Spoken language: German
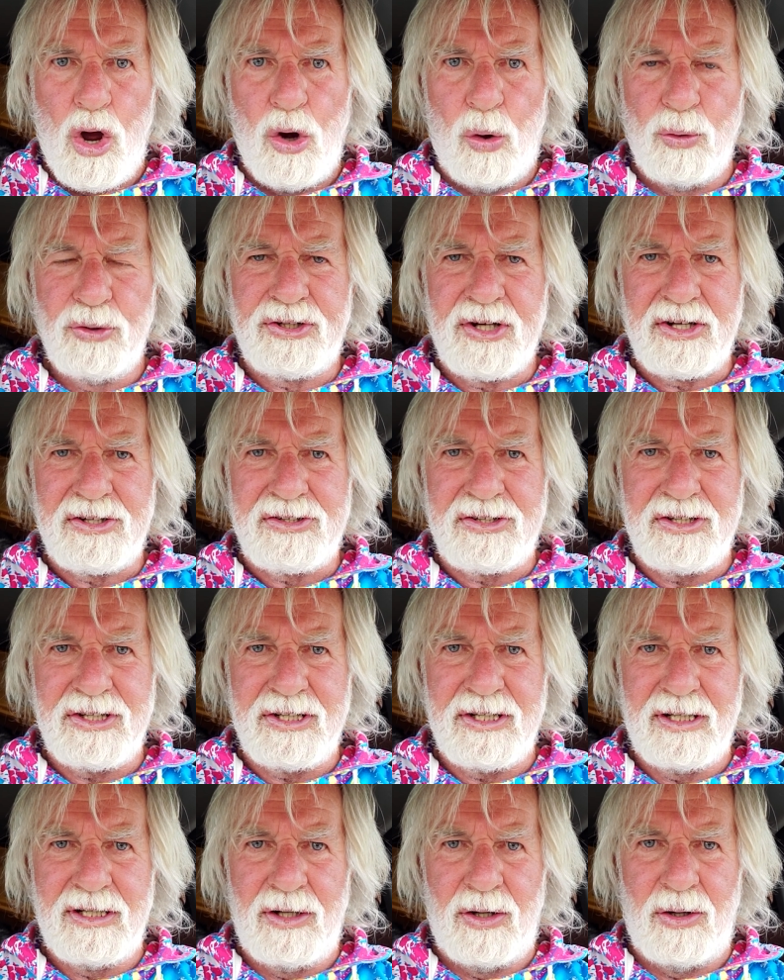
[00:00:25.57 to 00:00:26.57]
Unser
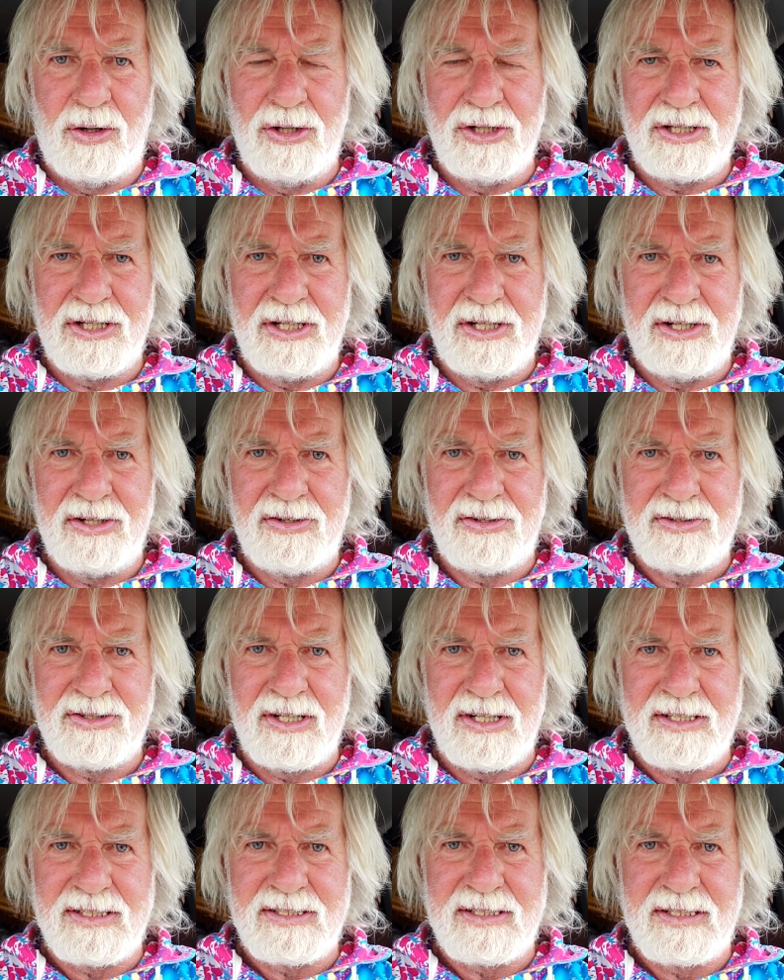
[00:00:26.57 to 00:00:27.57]
Ziel heute ist
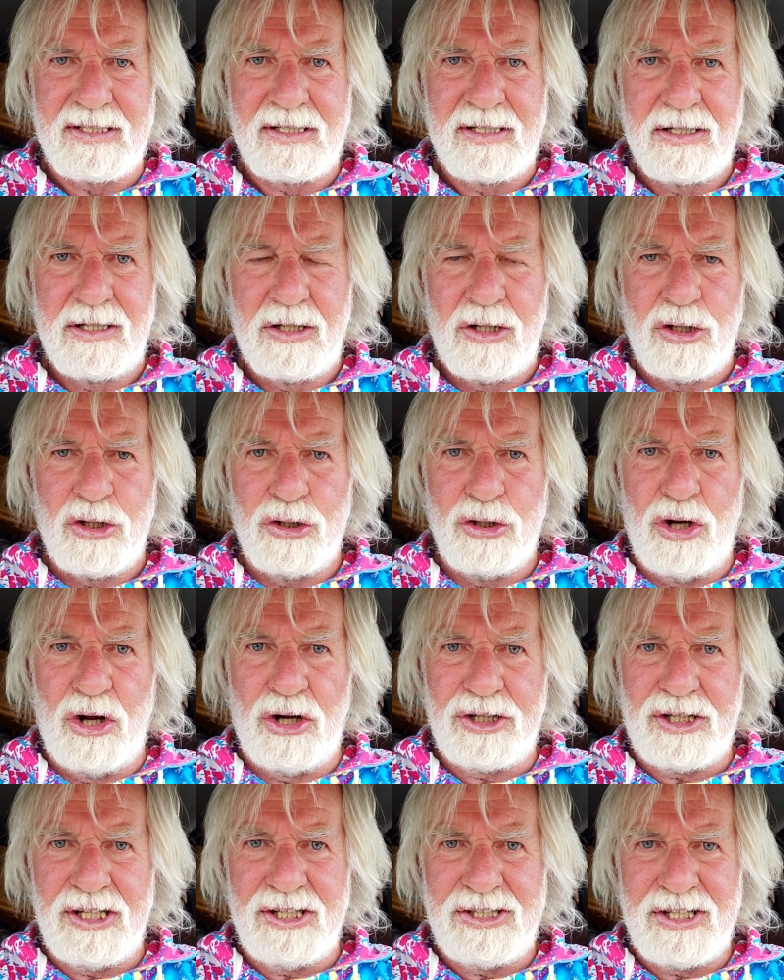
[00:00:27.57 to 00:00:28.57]
das
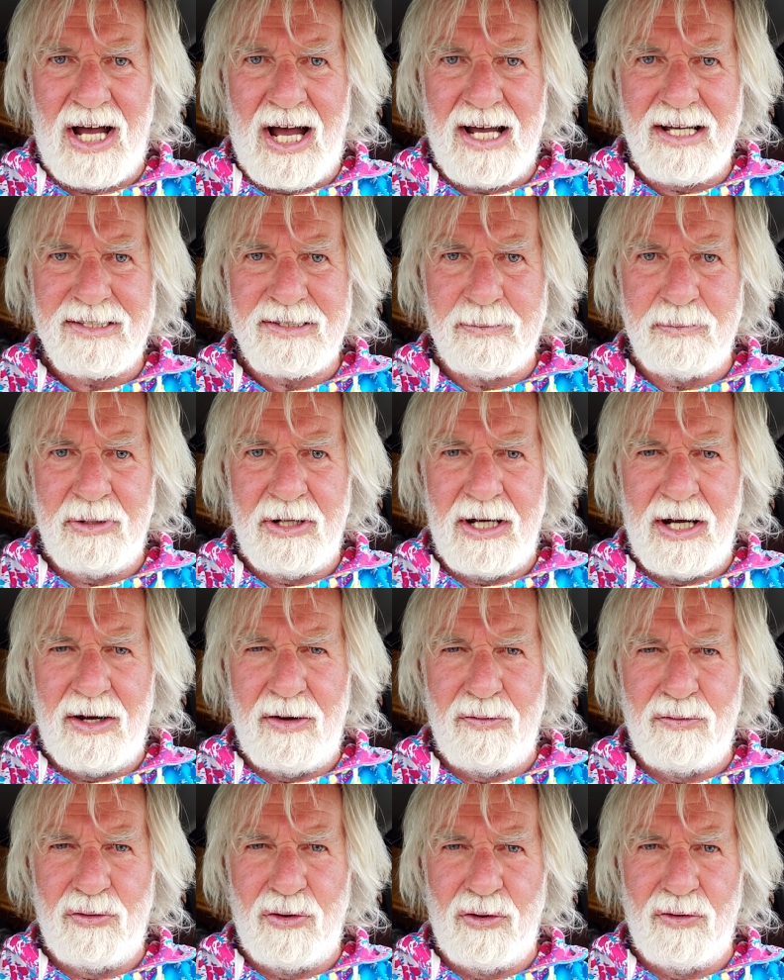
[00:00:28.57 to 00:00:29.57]
nördliche
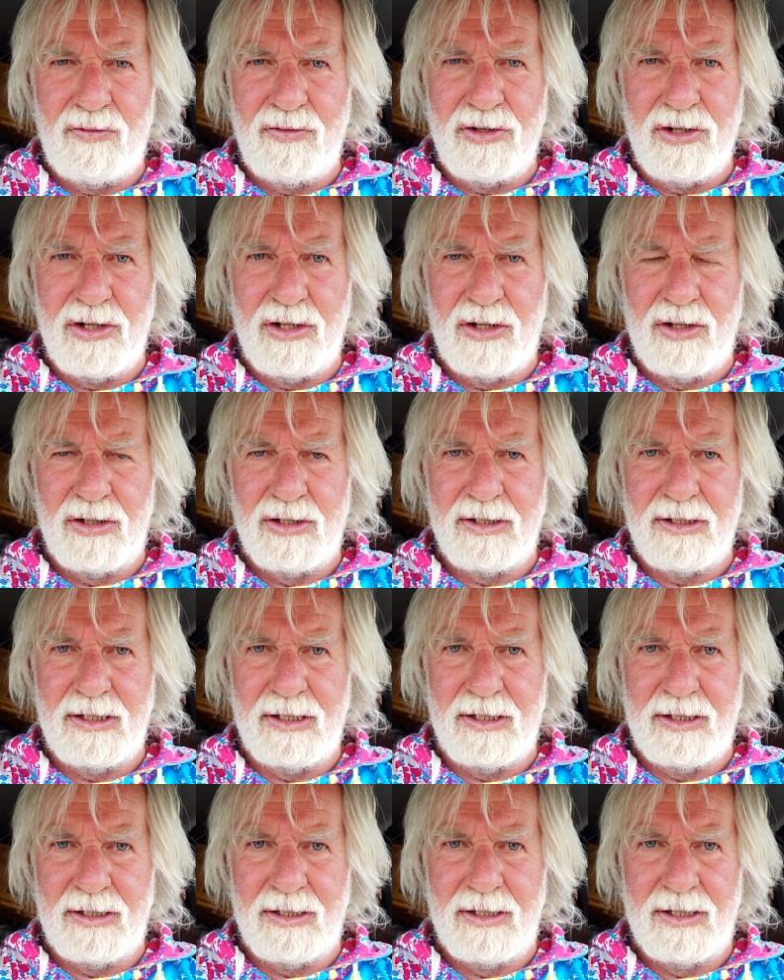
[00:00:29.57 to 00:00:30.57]
Eiselmeer, wo wir
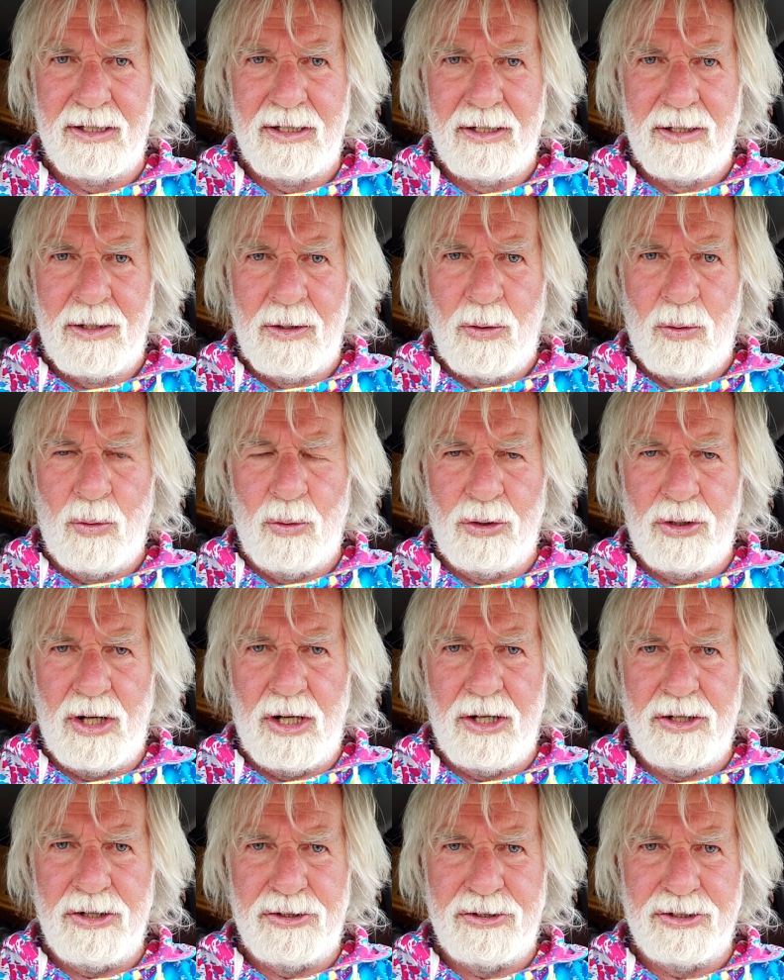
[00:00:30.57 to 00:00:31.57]
in
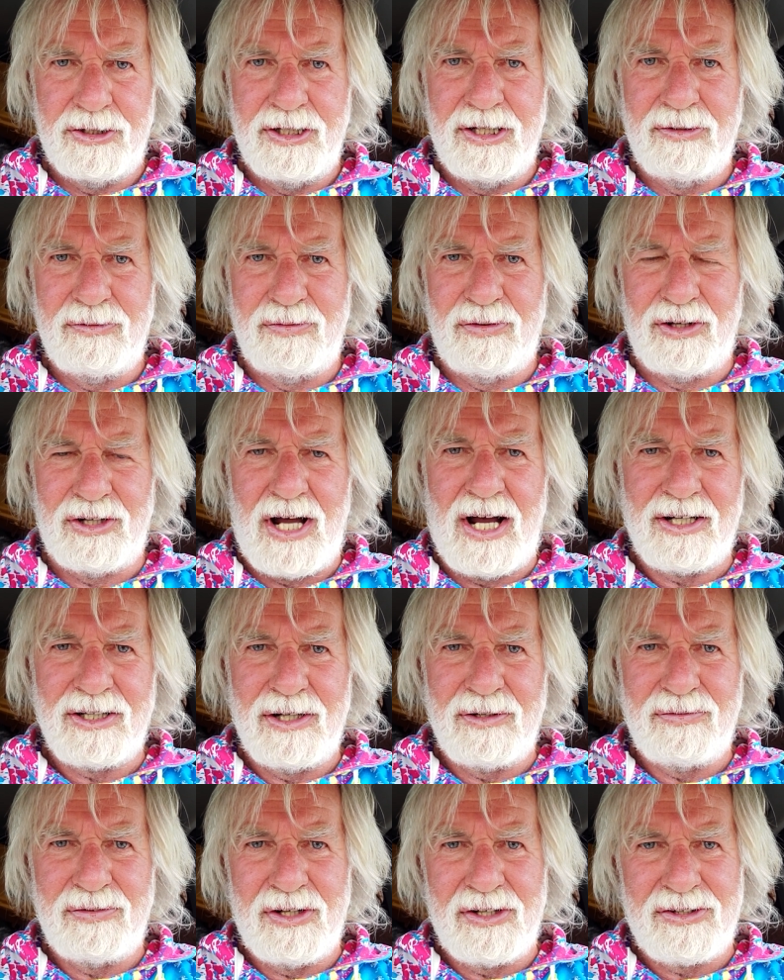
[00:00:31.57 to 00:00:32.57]
oder ich in den
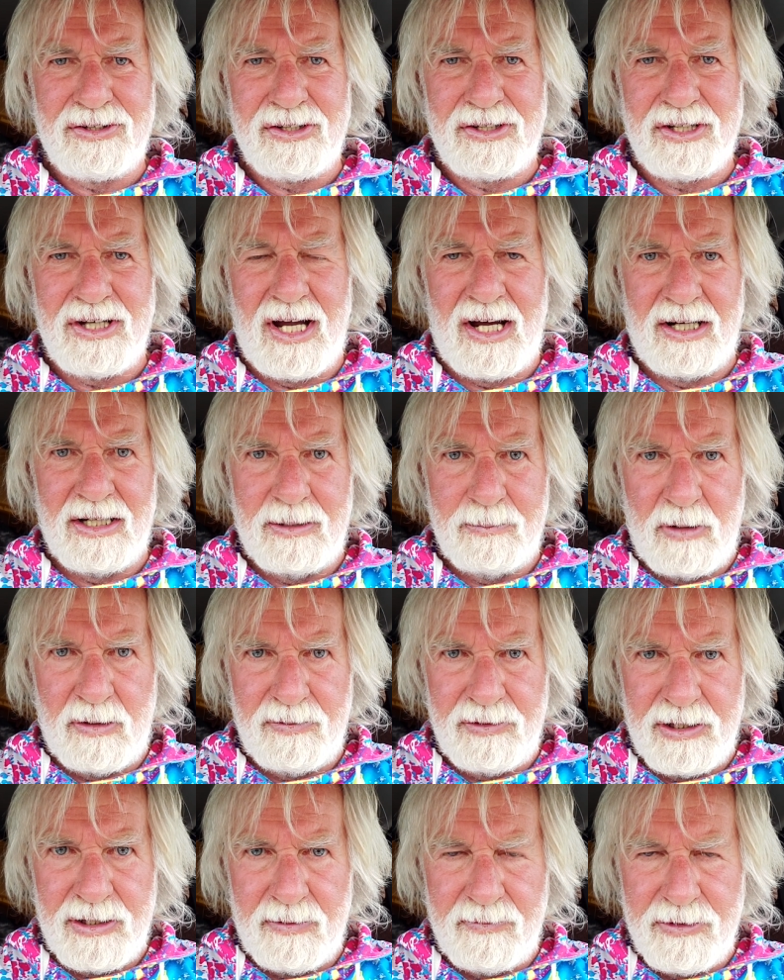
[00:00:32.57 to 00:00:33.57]
vergangenen 40 Jahren immer
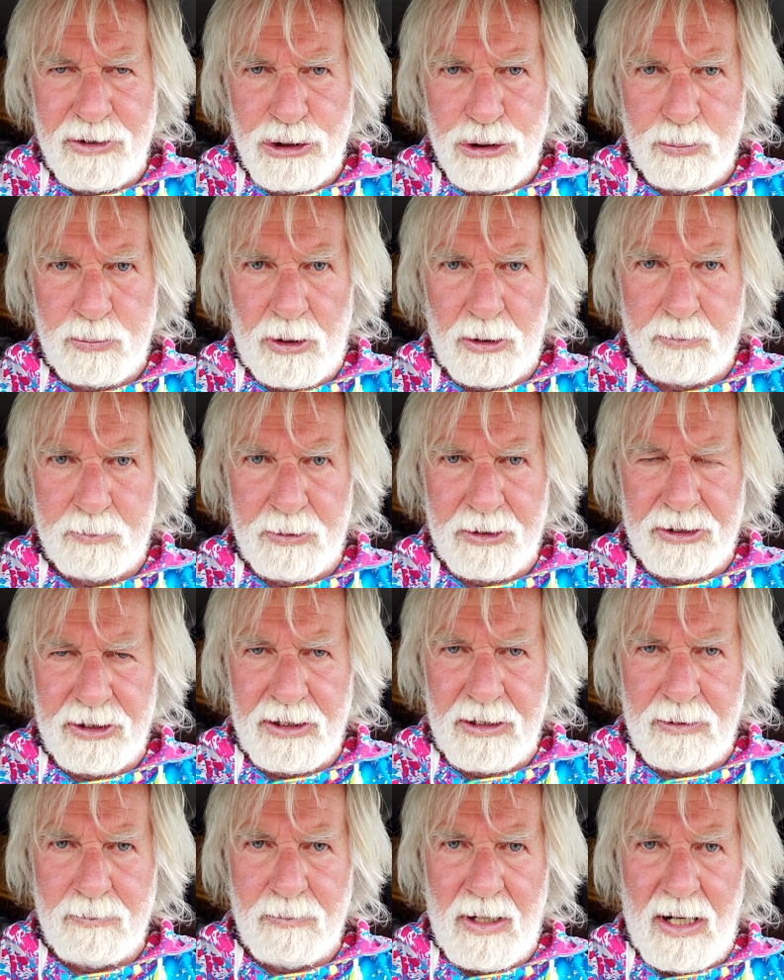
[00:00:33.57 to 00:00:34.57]
wieder Windsport
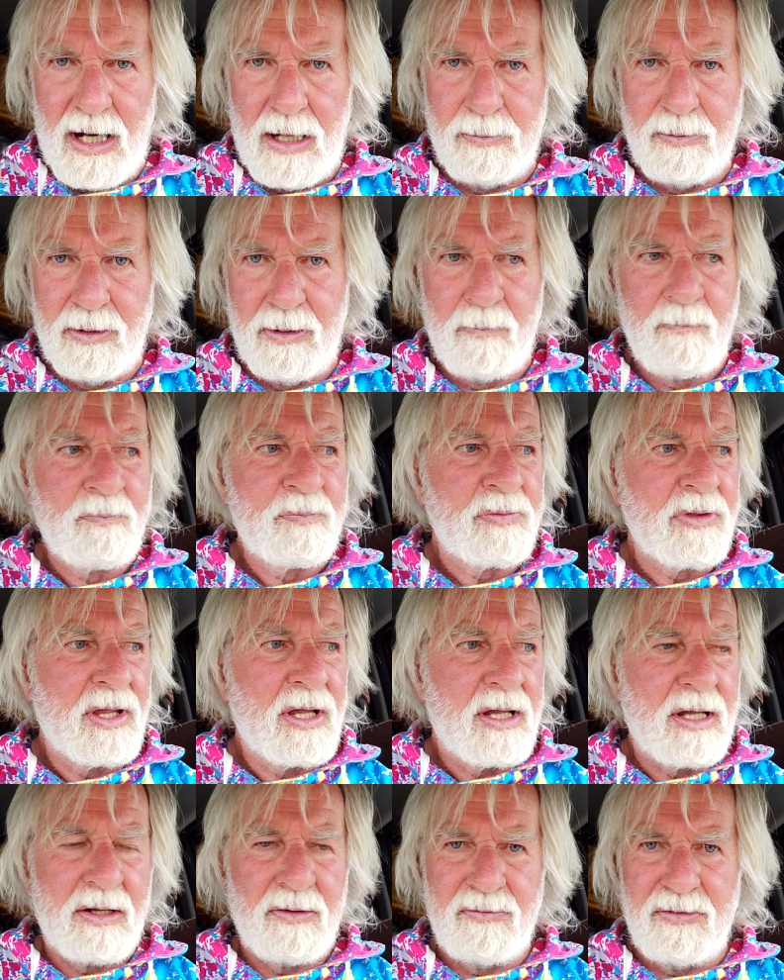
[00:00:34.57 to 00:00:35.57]
betrieben habe,
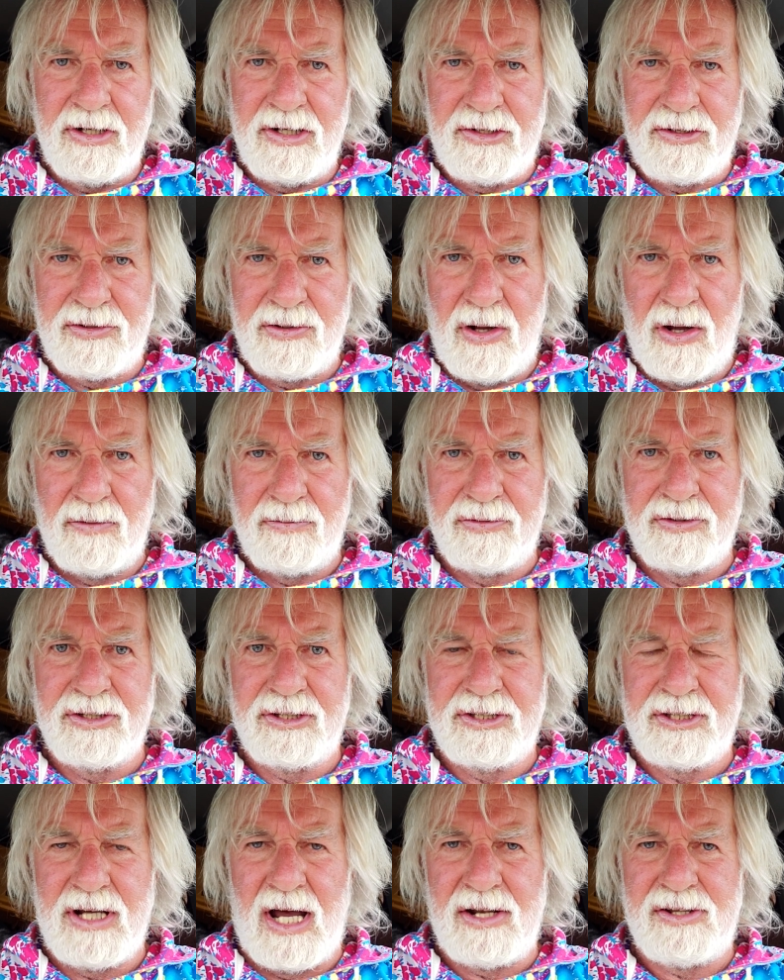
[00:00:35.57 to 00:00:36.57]

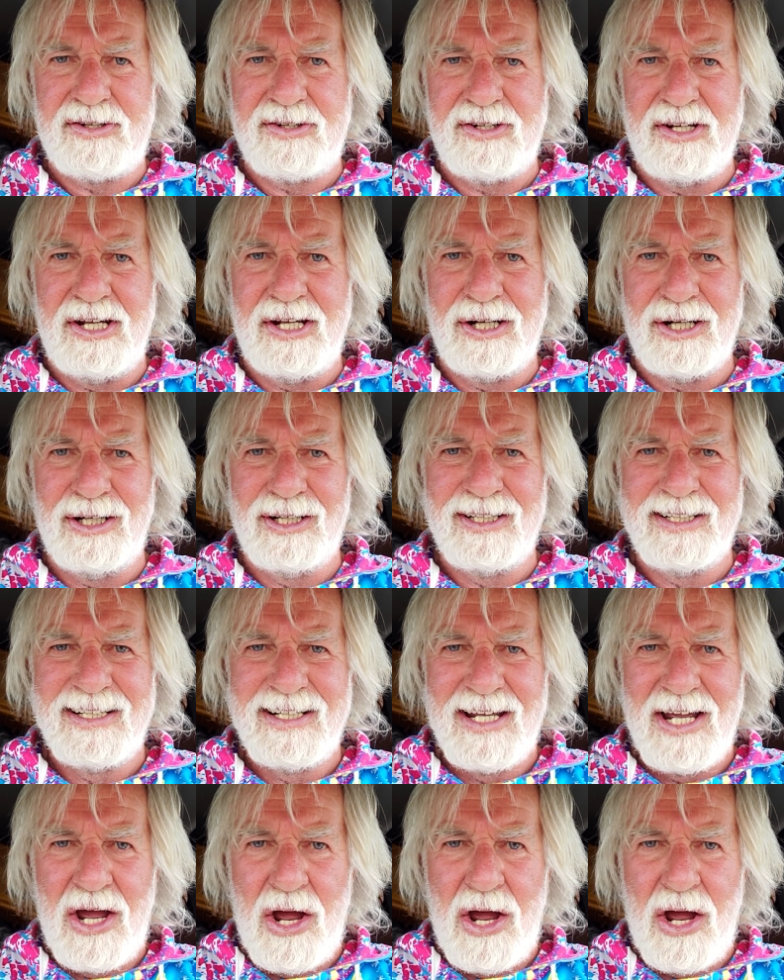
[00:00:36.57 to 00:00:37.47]
Windsurfen, Katsegeln.